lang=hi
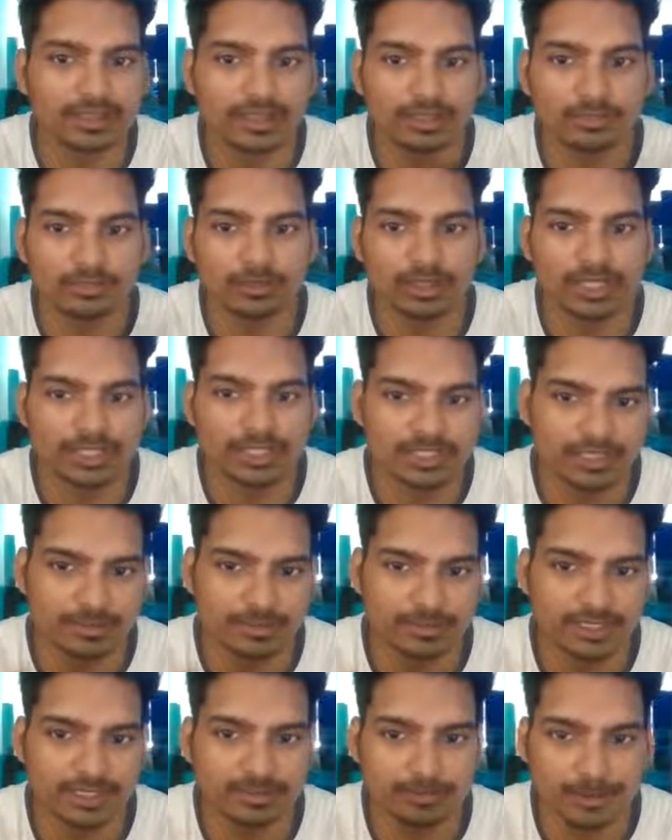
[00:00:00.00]
अंदर आपको ये एस
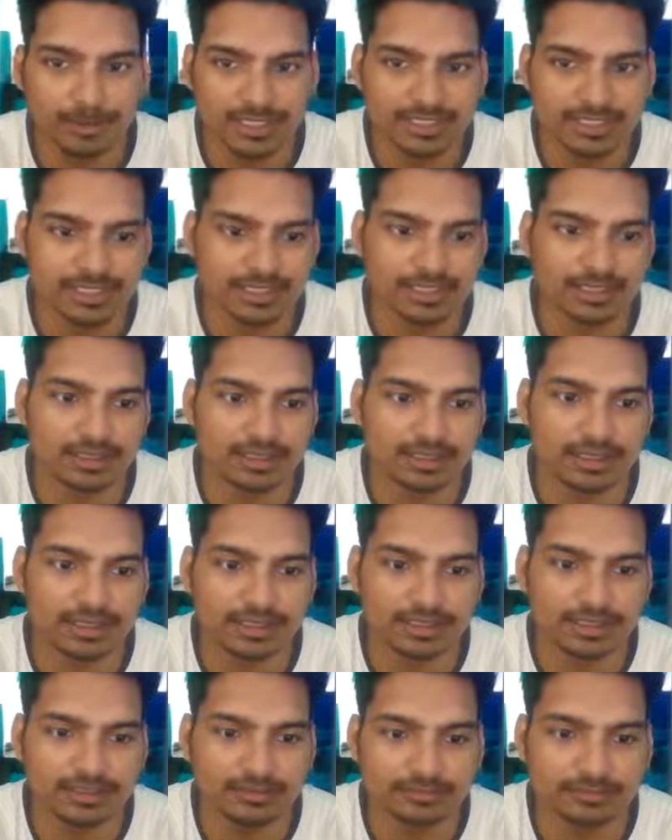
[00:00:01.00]
टी एम एल पेस्ट करना
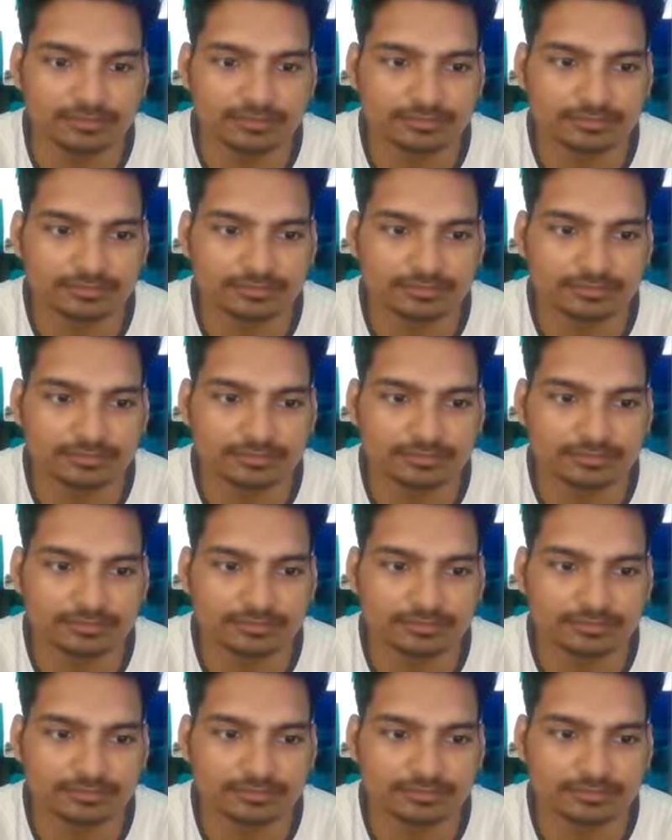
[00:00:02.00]
है